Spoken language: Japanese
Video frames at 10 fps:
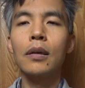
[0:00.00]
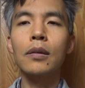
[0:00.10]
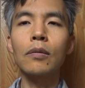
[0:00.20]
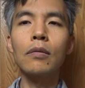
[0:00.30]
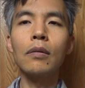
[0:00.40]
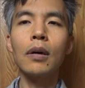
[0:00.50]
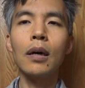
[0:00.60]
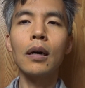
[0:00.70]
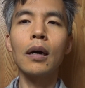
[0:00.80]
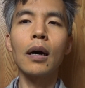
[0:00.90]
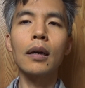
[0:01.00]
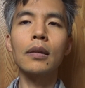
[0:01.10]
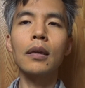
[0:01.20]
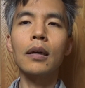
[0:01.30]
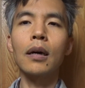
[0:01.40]
そこは相
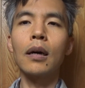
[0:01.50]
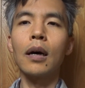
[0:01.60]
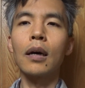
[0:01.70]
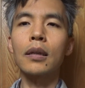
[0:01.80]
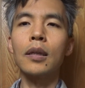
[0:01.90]
手が